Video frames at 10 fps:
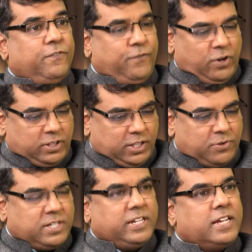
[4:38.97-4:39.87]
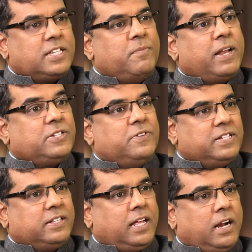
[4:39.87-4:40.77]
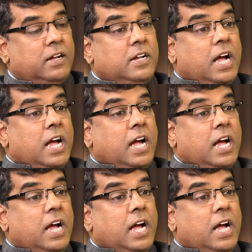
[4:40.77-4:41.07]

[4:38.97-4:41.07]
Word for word: ஃபோர் தௌசண்ட் இயர்ஸாக மறைச்சி வச்சுருந்தாராம்